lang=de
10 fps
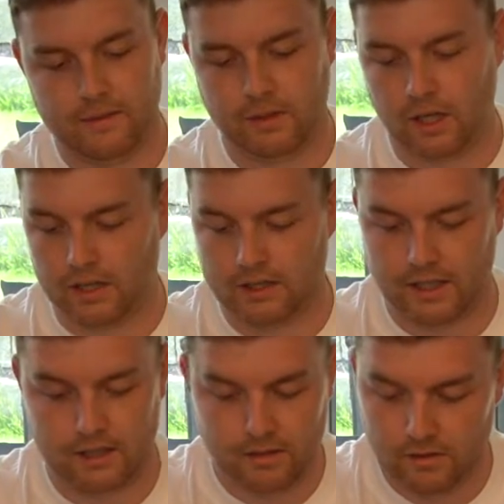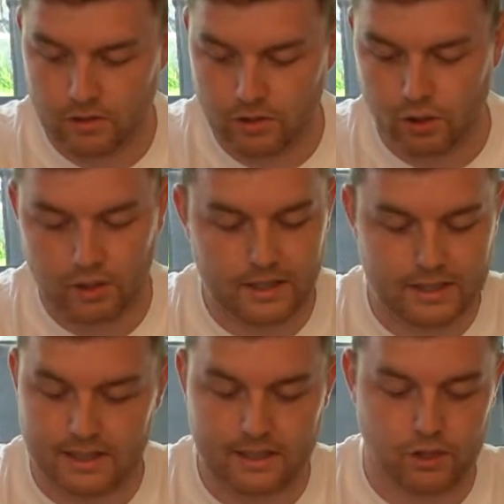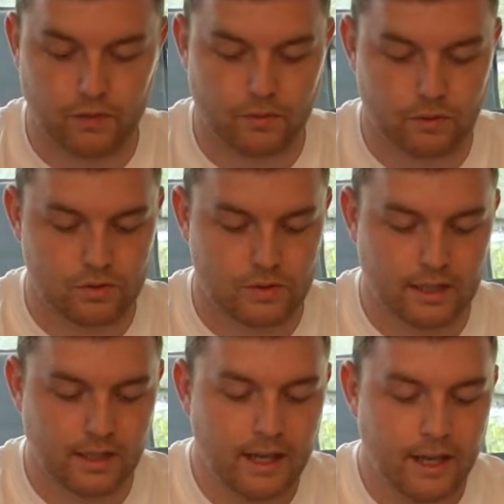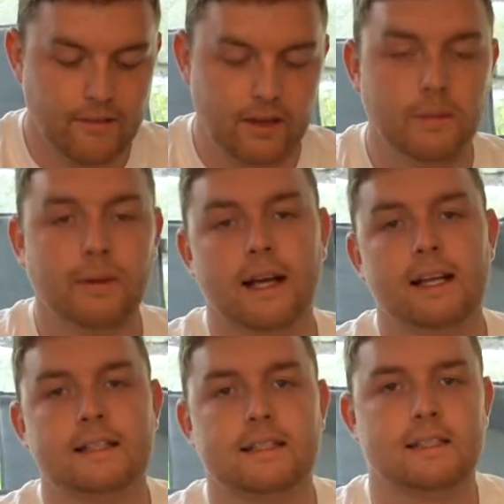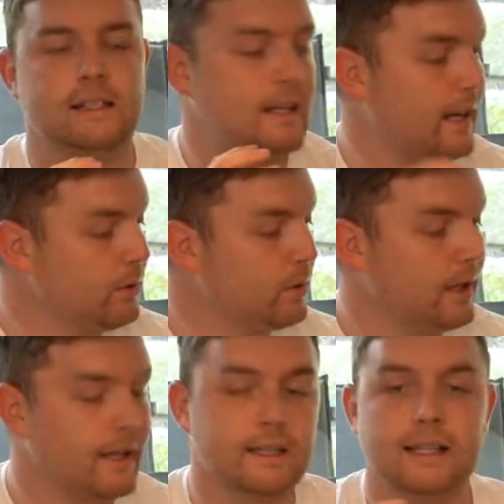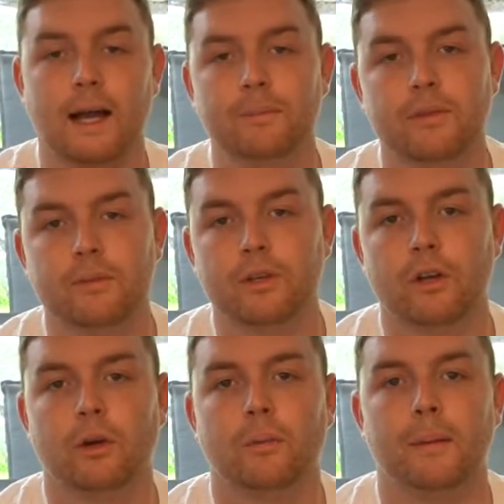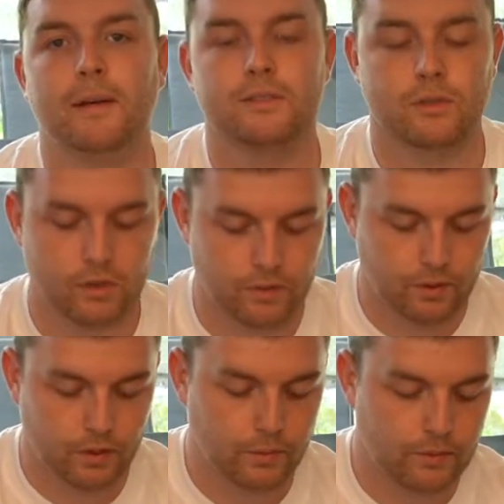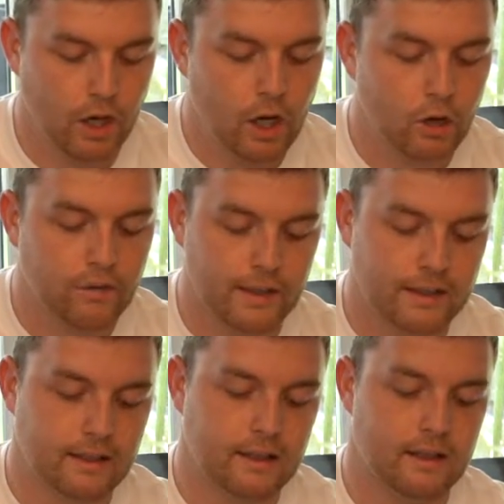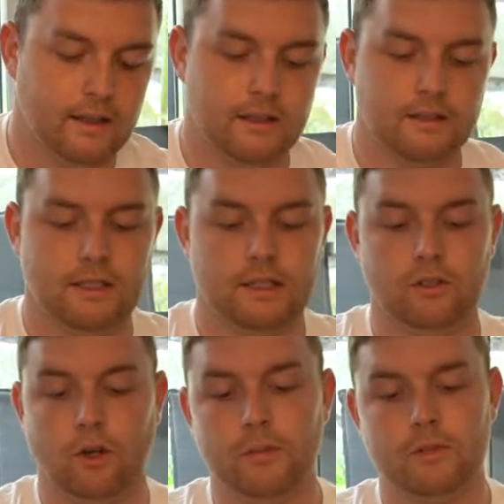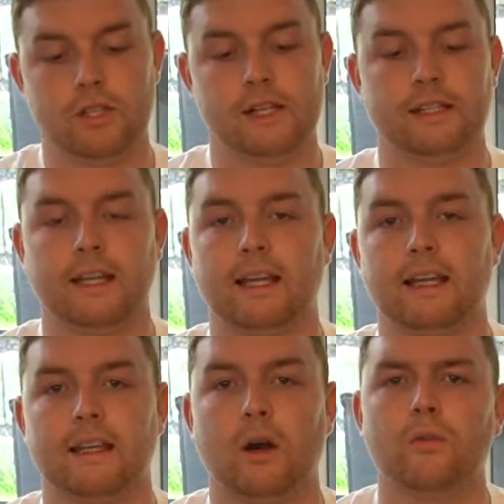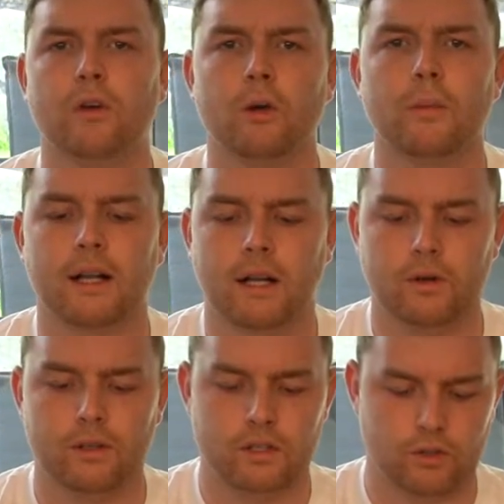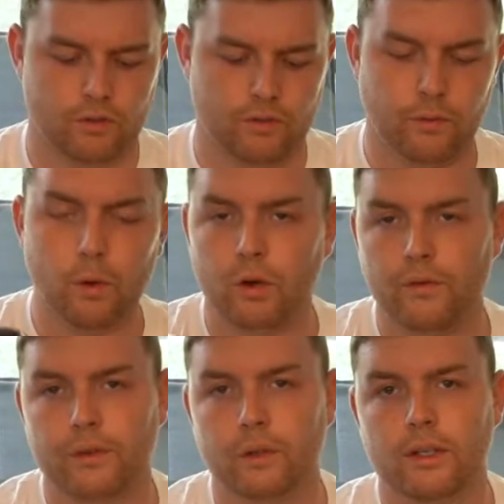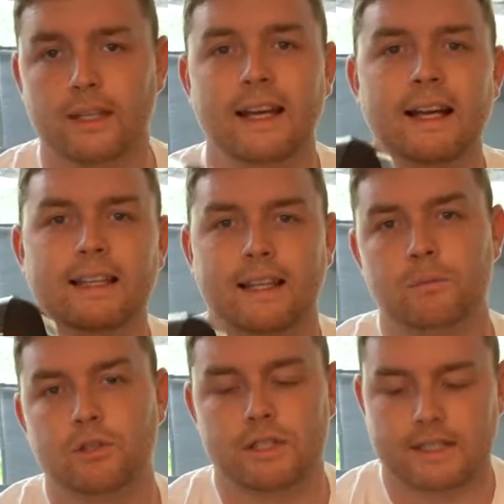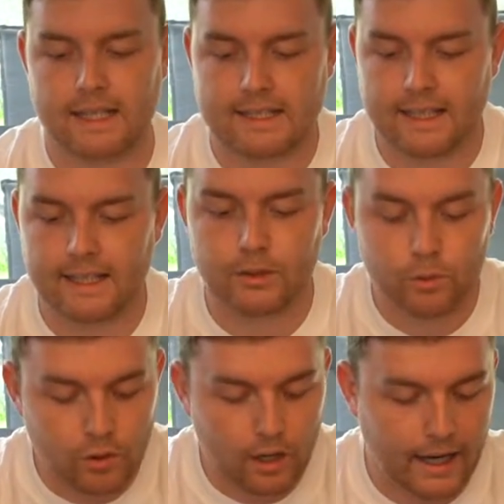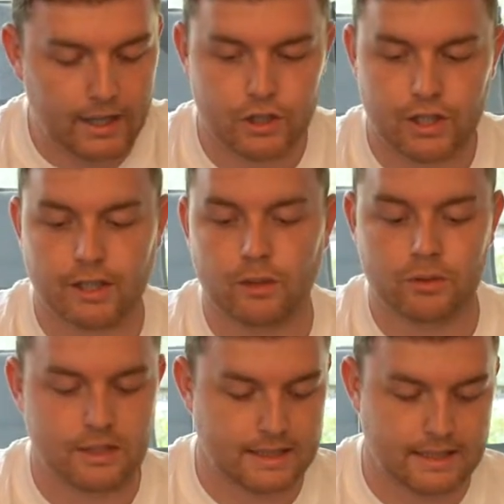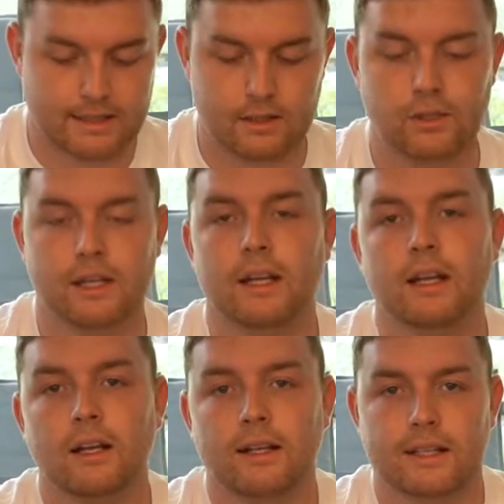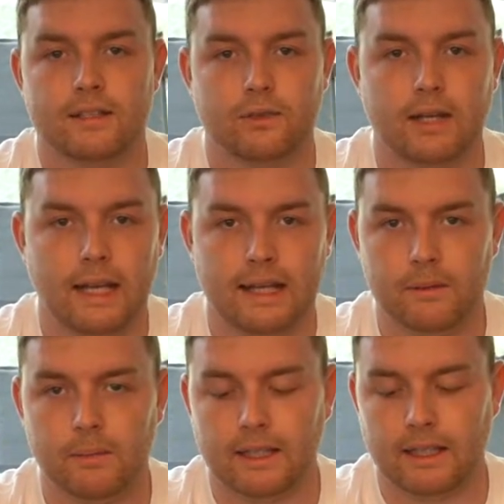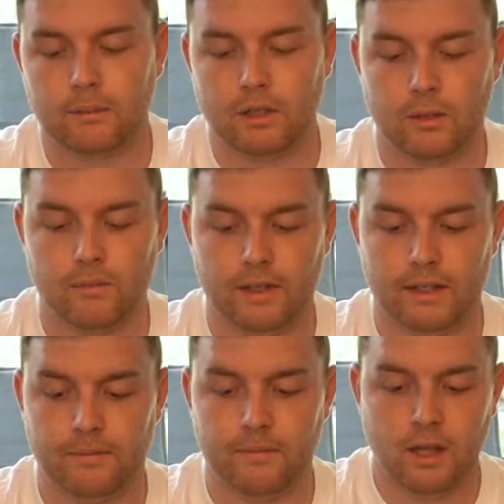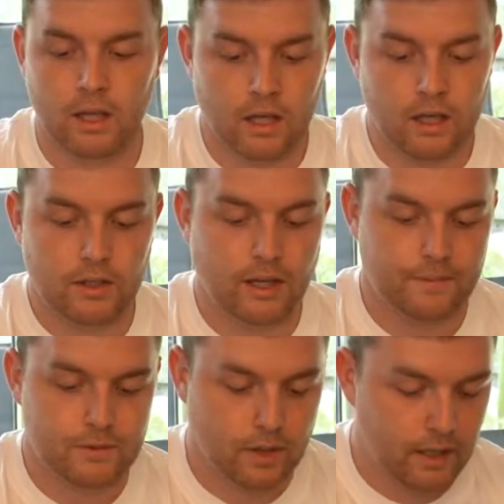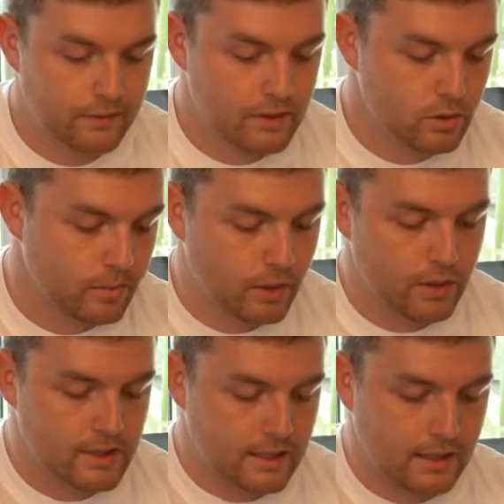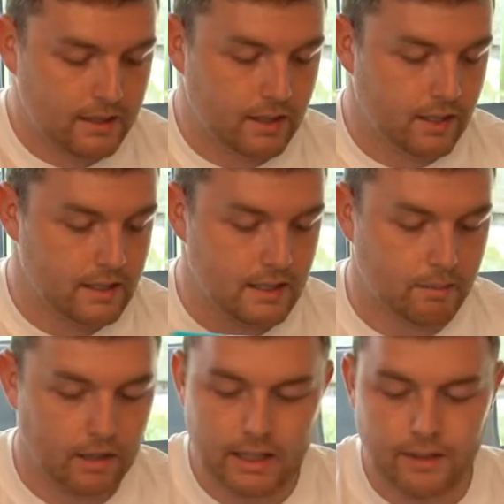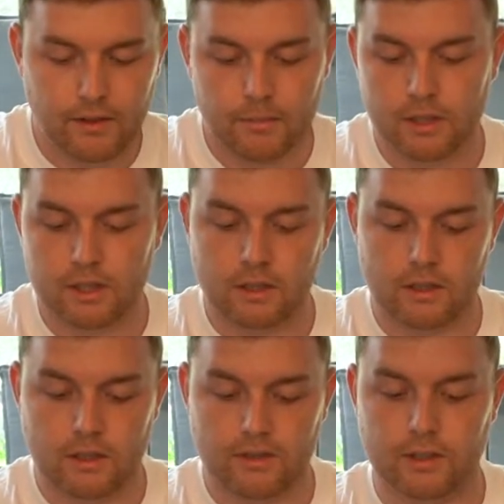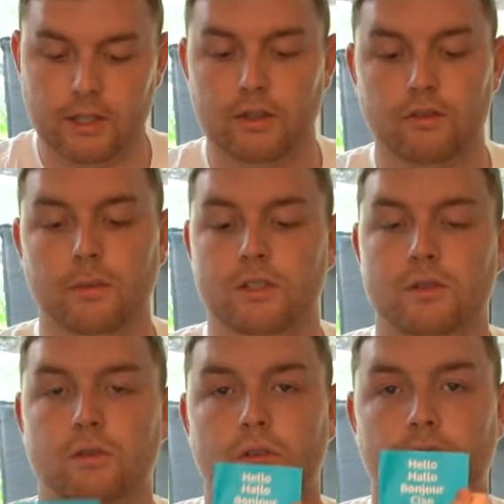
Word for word: ja, dann sollte das Ganze schon funktionieren. Wenn ihr bereits äh, Echo-Geräte habt mit eurem Amazon-Konto verknüpft, werden äh, die neu bestellten Geräte auf eurem Account schon vorkonfiguriert. Dann müsst ihr es tatsächlich nur noch einstecken und das Ganze sollte ganz von allein in Betrieb genommen werden. Ja, so arg viel Zubehör ist hier gar nicht dabei. Wir haben hier äh, wichtige Informationen,